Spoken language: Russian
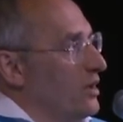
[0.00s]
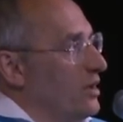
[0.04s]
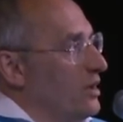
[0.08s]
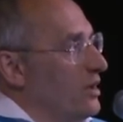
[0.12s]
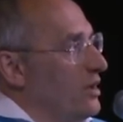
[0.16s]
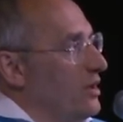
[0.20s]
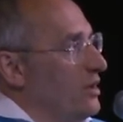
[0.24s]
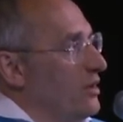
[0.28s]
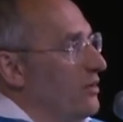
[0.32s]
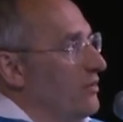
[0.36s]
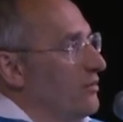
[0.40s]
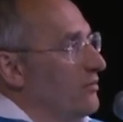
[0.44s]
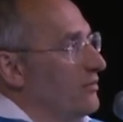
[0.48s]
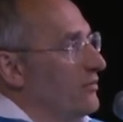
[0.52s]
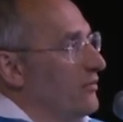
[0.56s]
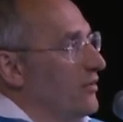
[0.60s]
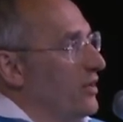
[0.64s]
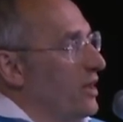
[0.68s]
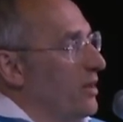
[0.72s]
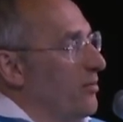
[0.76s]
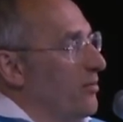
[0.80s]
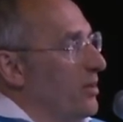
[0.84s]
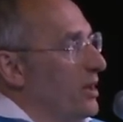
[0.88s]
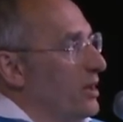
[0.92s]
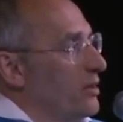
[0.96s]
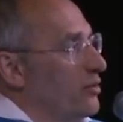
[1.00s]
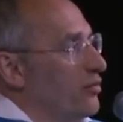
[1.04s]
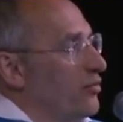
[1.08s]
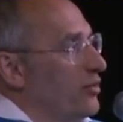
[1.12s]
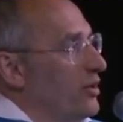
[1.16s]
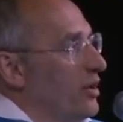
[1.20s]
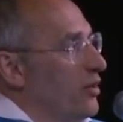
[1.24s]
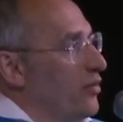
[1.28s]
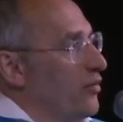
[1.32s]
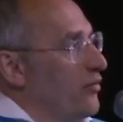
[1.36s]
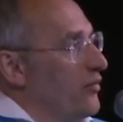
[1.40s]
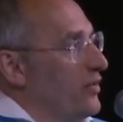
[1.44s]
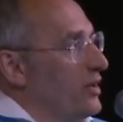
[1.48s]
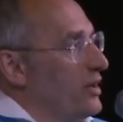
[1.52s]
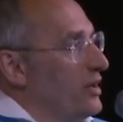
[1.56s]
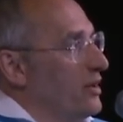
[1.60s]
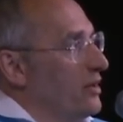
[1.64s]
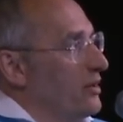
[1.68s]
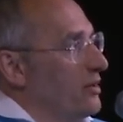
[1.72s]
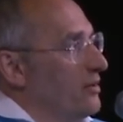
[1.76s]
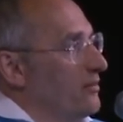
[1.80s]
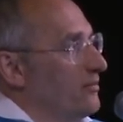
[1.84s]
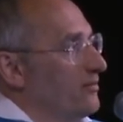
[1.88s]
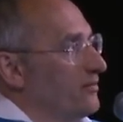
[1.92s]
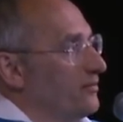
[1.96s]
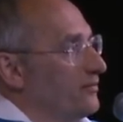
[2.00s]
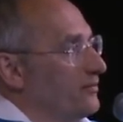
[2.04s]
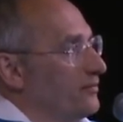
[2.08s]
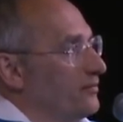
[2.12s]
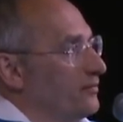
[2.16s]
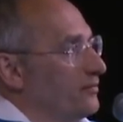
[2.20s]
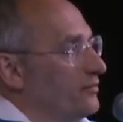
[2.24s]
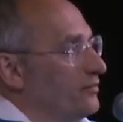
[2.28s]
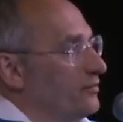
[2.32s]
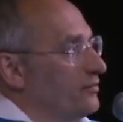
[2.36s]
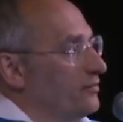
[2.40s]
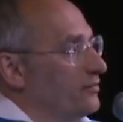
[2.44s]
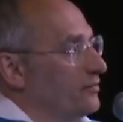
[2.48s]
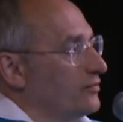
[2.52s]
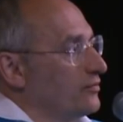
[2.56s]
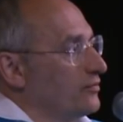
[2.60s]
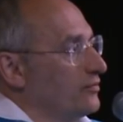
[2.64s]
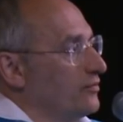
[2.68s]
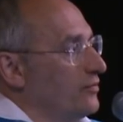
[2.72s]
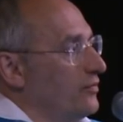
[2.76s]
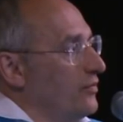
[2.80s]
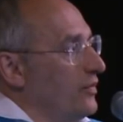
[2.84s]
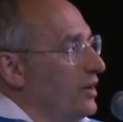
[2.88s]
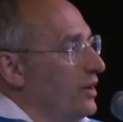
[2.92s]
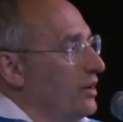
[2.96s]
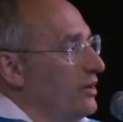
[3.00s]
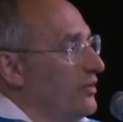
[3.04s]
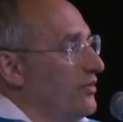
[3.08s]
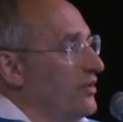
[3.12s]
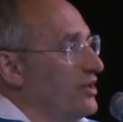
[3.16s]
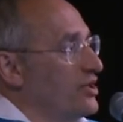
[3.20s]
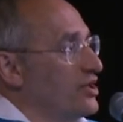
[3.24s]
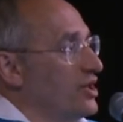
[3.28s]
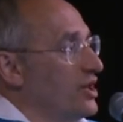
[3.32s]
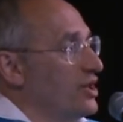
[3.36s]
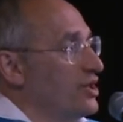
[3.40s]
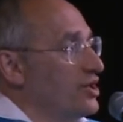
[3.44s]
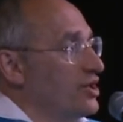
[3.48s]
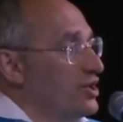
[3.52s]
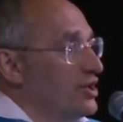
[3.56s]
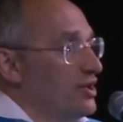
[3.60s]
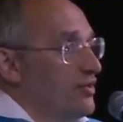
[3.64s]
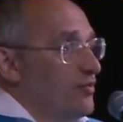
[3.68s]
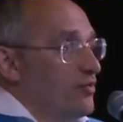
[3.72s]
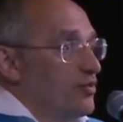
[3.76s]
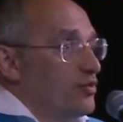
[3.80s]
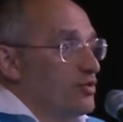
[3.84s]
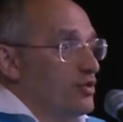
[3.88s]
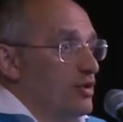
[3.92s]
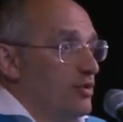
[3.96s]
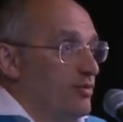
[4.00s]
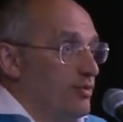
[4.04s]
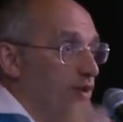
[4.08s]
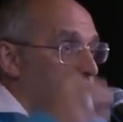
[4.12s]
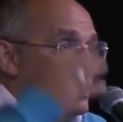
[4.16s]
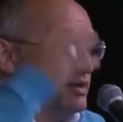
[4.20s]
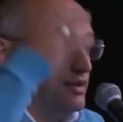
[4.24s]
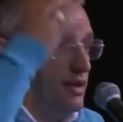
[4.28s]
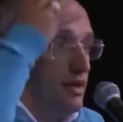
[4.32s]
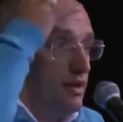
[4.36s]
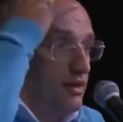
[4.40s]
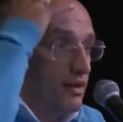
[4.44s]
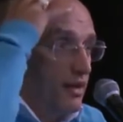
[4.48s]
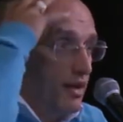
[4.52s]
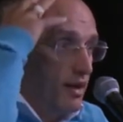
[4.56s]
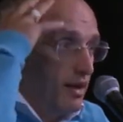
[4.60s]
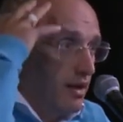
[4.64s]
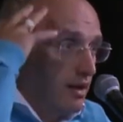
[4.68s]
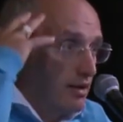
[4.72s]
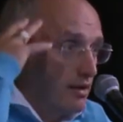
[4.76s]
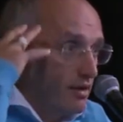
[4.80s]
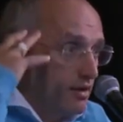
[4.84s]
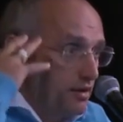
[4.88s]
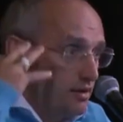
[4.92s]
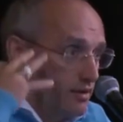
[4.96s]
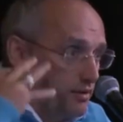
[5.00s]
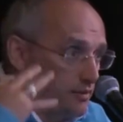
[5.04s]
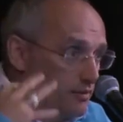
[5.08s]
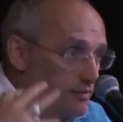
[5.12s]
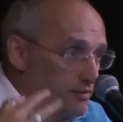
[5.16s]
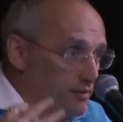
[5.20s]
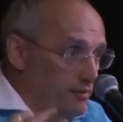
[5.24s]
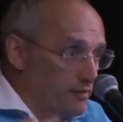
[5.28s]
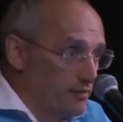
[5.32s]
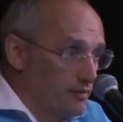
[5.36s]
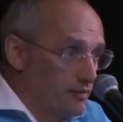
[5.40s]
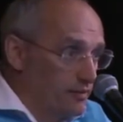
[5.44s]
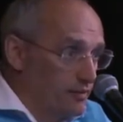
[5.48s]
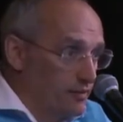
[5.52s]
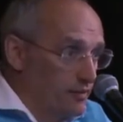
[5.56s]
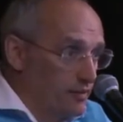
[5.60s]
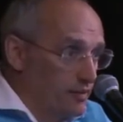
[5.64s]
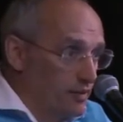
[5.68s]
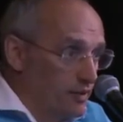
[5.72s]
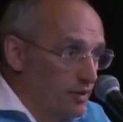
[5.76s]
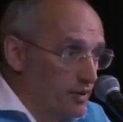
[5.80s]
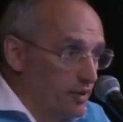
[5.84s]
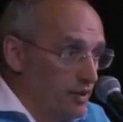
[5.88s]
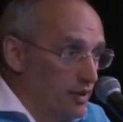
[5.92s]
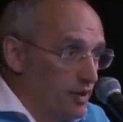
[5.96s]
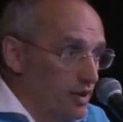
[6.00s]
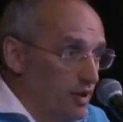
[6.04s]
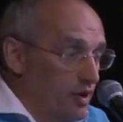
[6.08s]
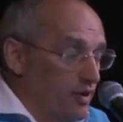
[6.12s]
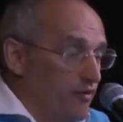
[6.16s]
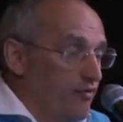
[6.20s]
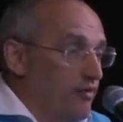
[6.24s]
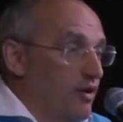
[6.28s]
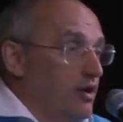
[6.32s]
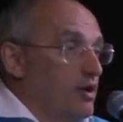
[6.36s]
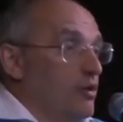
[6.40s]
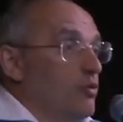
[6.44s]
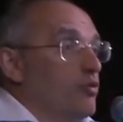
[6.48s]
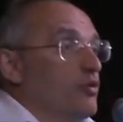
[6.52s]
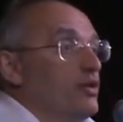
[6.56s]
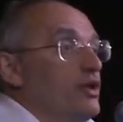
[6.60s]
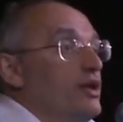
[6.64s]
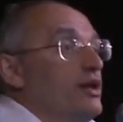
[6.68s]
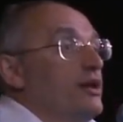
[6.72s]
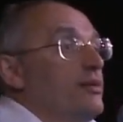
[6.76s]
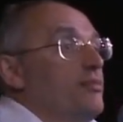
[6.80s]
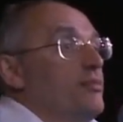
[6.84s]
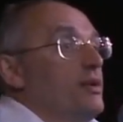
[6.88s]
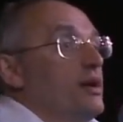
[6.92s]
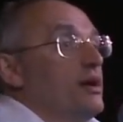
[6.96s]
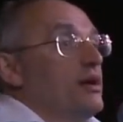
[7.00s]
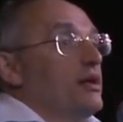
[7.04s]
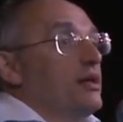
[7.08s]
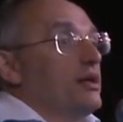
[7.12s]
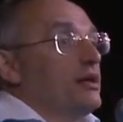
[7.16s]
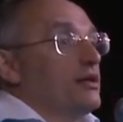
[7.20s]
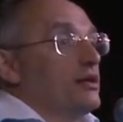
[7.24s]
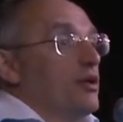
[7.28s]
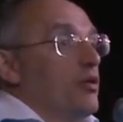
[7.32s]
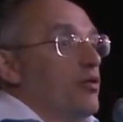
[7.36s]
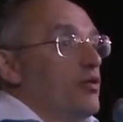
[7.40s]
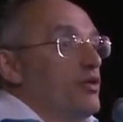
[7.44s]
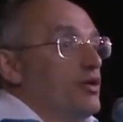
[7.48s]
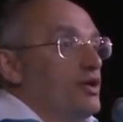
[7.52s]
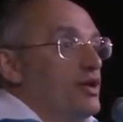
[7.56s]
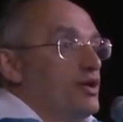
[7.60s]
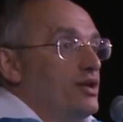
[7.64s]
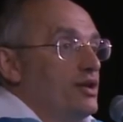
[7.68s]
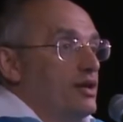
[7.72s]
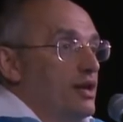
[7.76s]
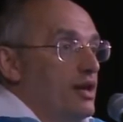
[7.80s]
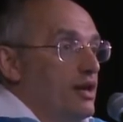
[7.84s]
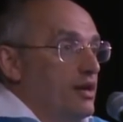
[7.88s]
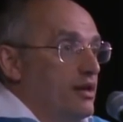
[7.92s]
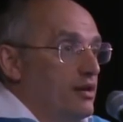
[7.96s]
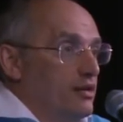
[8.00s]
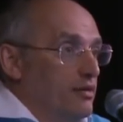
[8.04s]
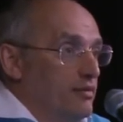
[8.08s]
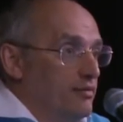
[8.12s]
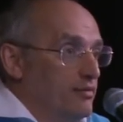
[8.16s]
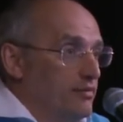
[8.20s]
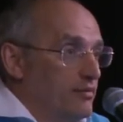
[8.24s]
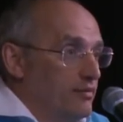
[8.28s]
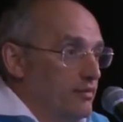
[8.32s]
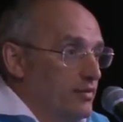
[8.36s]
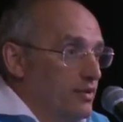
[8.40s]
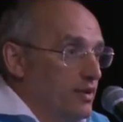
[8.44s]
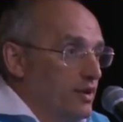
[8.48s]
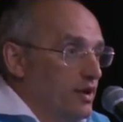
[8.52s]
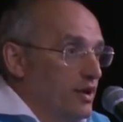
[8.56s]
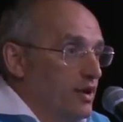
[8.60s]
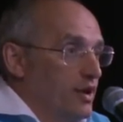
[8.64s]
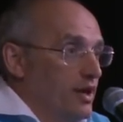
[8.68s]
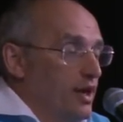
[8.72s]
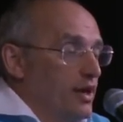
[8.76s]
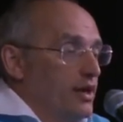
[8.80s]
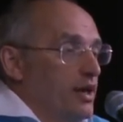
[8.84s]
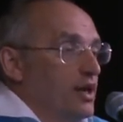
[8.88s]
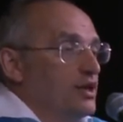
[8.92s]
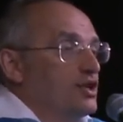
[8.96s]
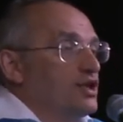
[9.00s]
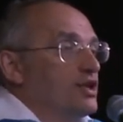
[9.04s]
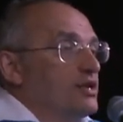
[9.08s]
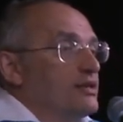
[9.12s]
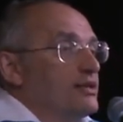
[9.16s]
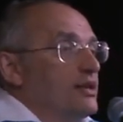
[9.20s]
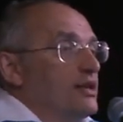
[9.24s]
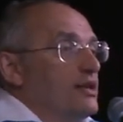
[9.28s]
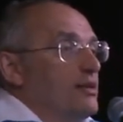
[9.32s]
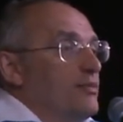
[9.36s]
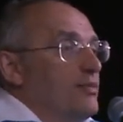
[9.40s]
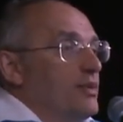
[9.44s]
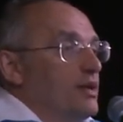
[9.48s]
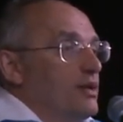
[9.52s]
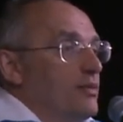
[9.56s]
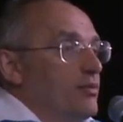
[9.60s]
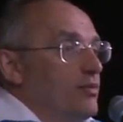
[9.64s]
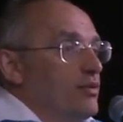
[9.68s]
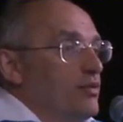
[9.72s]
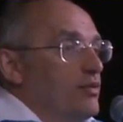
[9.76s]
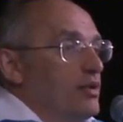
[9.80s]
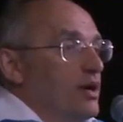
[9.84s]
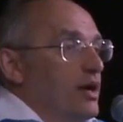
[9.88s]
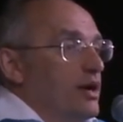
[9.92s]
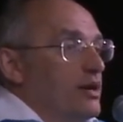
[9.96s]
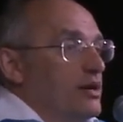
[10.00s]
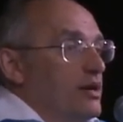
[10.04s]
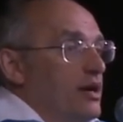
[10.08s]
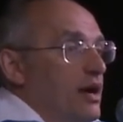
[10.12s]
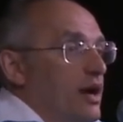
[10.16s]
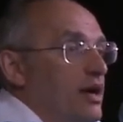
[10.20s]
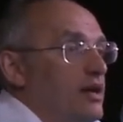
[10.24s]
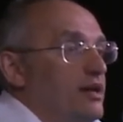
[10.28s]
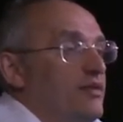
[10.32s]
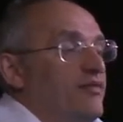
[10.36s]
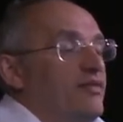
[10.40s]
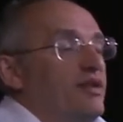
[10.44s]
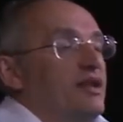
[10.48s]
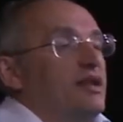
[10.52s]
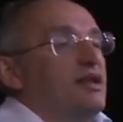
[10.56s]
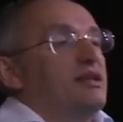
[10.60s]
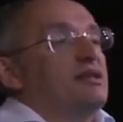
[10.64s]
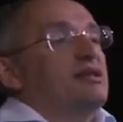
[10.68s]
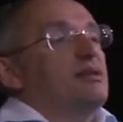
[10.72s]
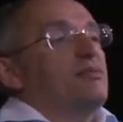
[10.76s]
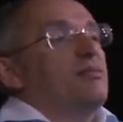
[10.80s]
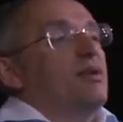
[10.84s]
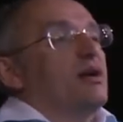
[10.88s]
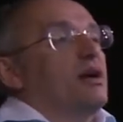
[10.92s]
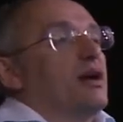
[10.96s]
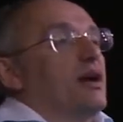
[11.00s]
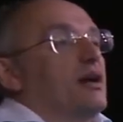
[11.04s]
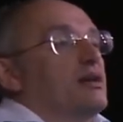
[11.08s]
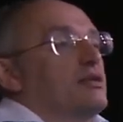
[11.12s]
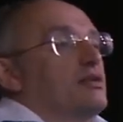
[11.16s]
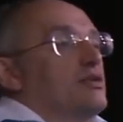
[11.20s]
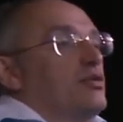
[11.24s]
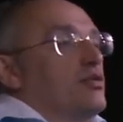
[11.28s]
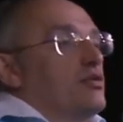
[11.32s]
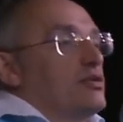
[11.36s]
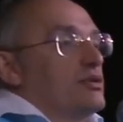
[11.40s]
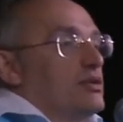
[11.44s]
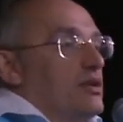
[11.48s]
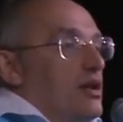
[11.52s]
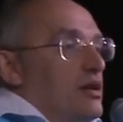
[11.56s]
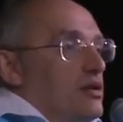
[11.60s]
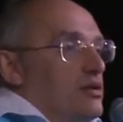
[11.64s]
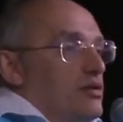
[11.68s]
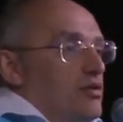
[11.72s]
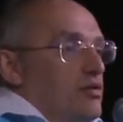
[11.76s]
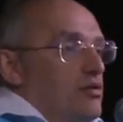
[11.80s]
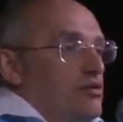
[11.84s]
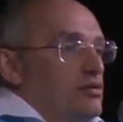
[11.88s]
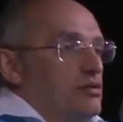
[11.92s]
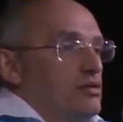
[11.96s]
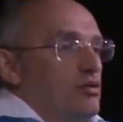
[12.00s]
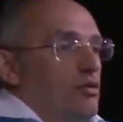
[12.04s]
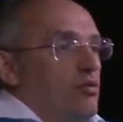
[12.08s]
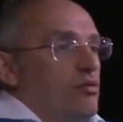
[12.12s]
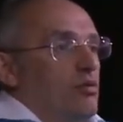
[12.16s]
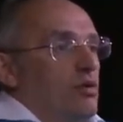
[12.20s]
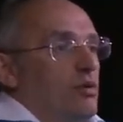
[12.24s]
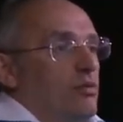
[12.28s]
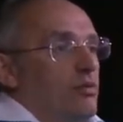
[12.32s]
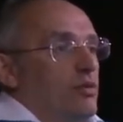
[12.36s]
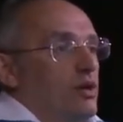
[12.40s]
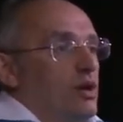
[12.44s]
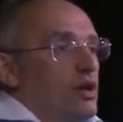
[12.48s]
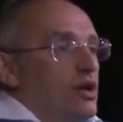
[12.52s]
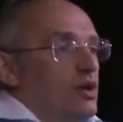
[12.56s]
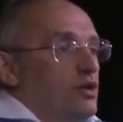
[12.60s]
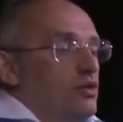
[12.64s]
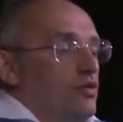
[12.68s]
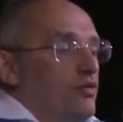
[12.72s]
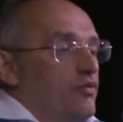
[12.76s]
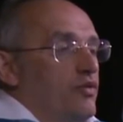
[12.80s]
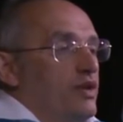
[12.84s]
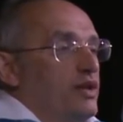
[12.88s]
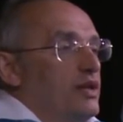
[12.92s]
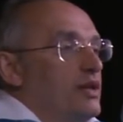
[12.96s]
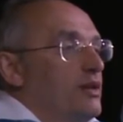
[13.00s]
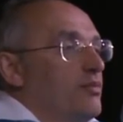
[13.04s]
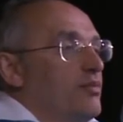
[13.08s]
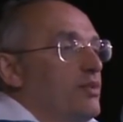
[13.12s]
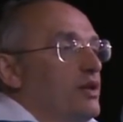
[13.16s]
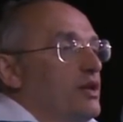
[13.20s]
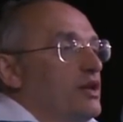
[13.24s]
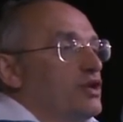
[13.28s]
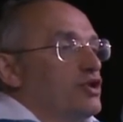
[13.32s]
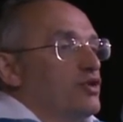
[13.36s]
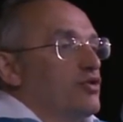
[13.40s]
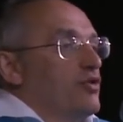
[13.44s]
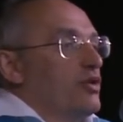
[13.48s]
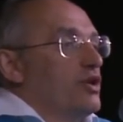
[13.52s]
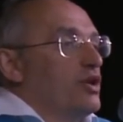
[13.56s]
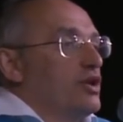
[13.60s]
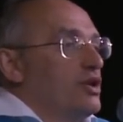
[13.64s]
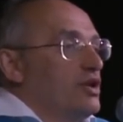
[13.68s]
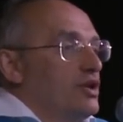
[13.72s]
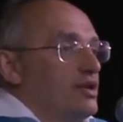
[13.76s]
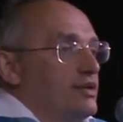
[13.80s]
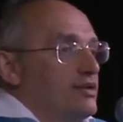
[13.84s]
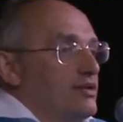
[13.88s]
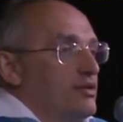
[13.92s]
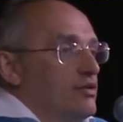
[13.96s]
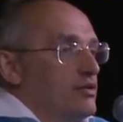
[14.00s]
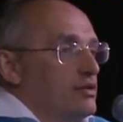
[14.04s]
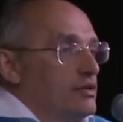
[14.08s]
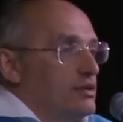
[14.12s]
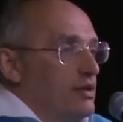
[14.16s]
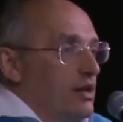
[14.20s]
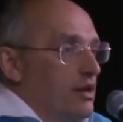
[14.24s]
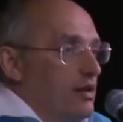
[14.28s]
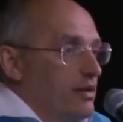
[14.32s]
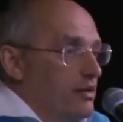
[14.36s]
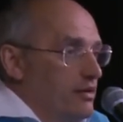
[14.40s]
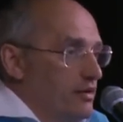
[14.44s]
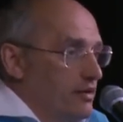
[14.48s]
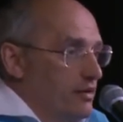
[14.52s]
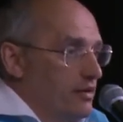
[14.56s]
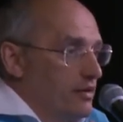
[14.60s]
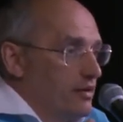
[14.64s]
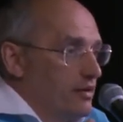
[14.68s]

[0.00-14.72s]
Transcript: И в аэропорту я увидел две женщины в мусульманских нарядах. Вокруг них бегало трое детей. Я начал за ними наблюдать. Они вели себя как сестры друг с другом, но видно было, что они не сестры.